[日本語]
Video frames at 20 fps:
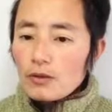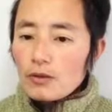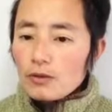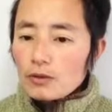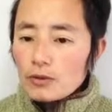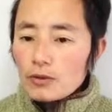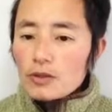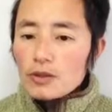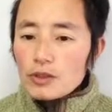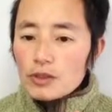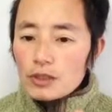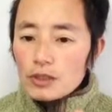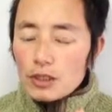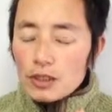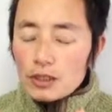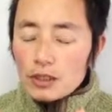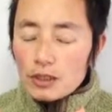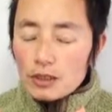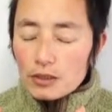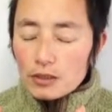本当に
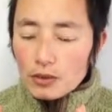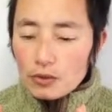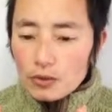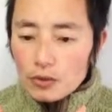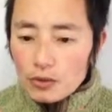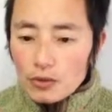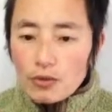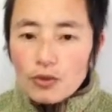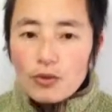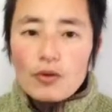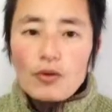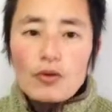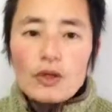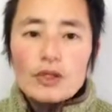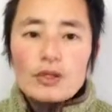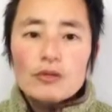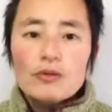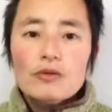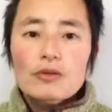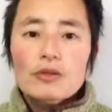その情報を
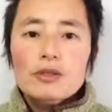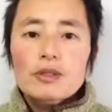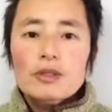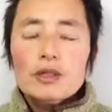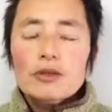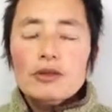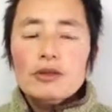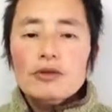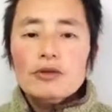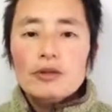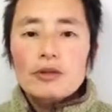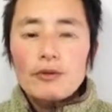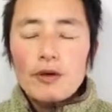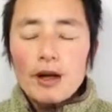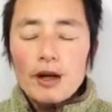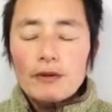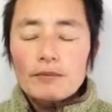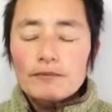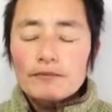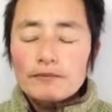必要としてる人に
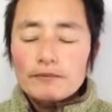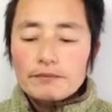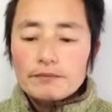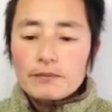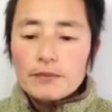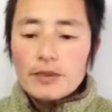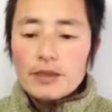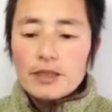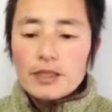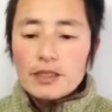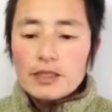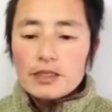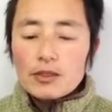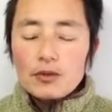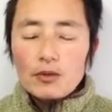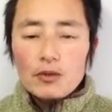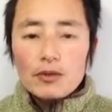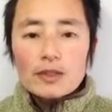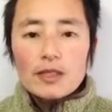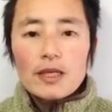はいちいち
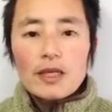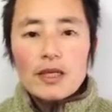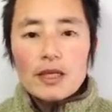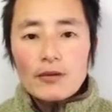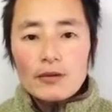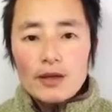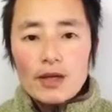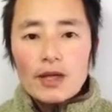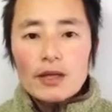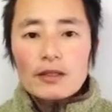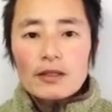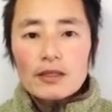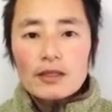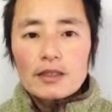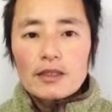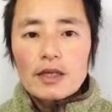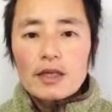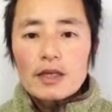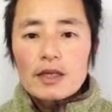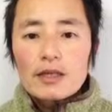こう制限をかけた
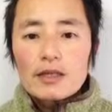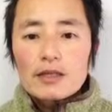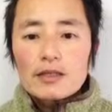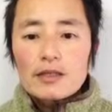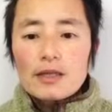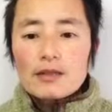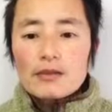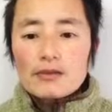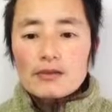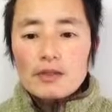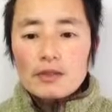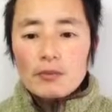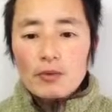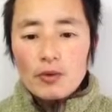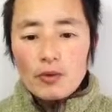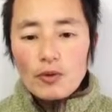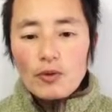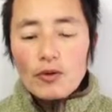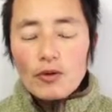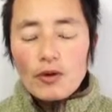りせずに
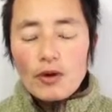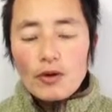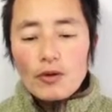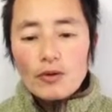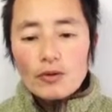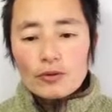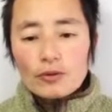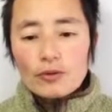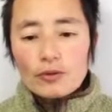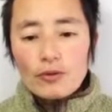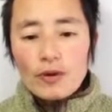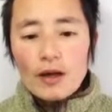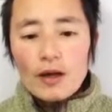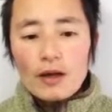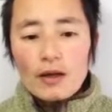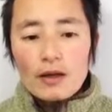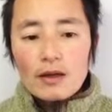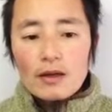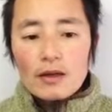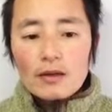も、本当
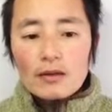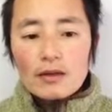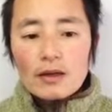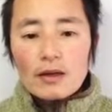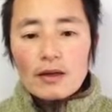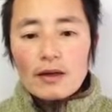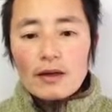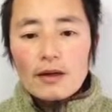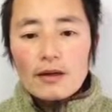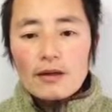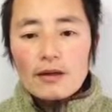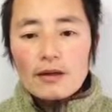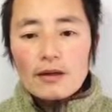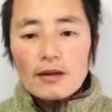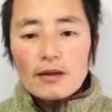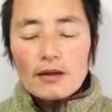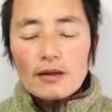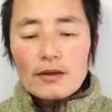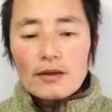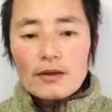はなんか
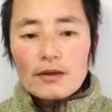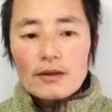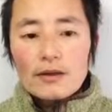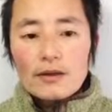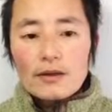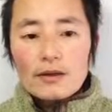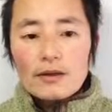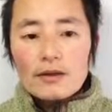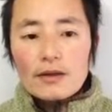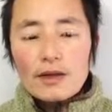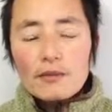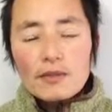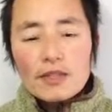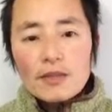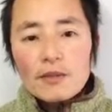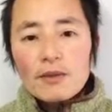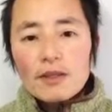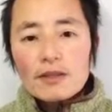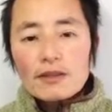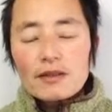神
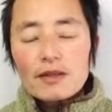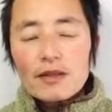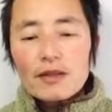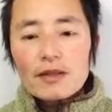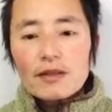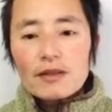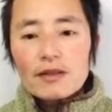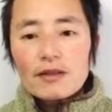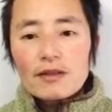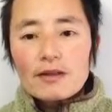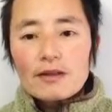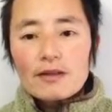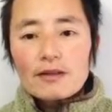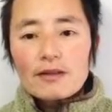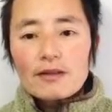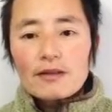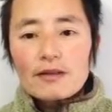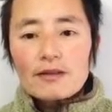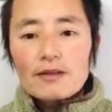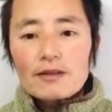様って
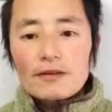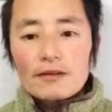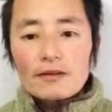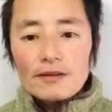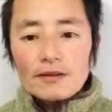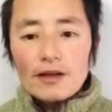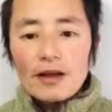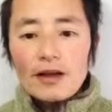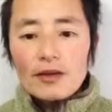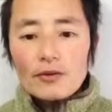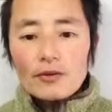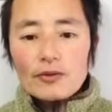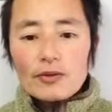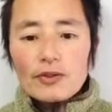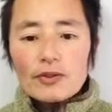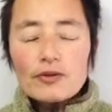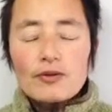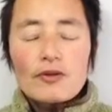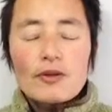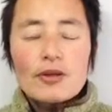あの
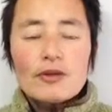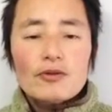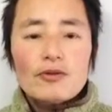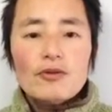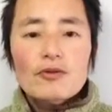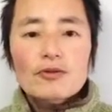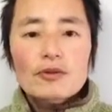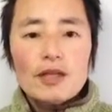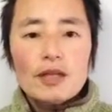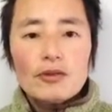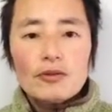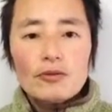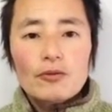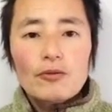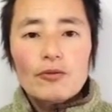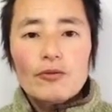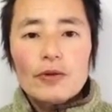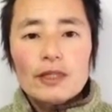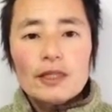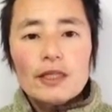必要な情報をちゃん
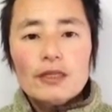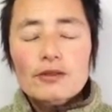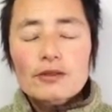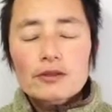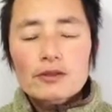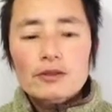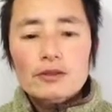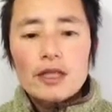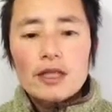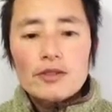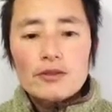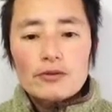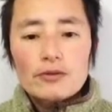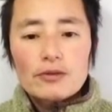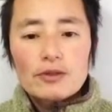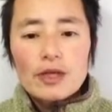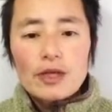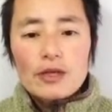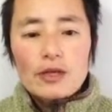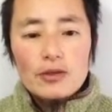と渡す手順、
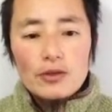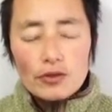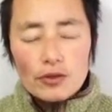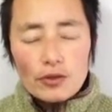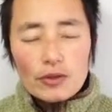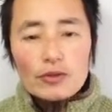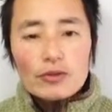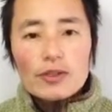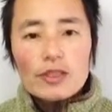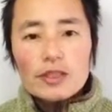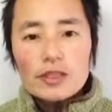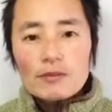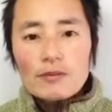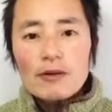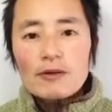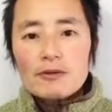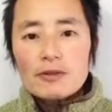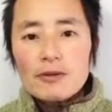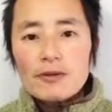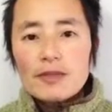その人に一
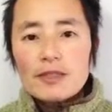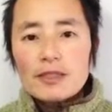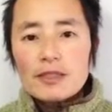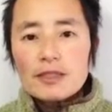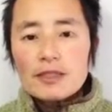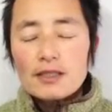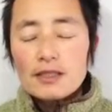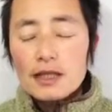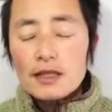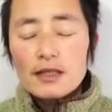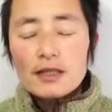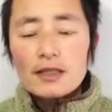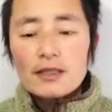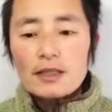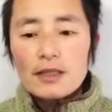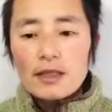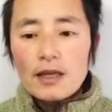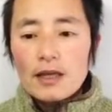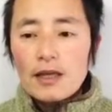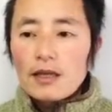番ふさわしいやり
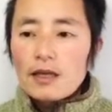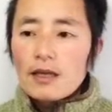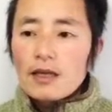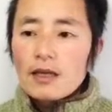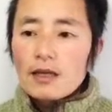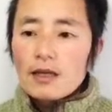方で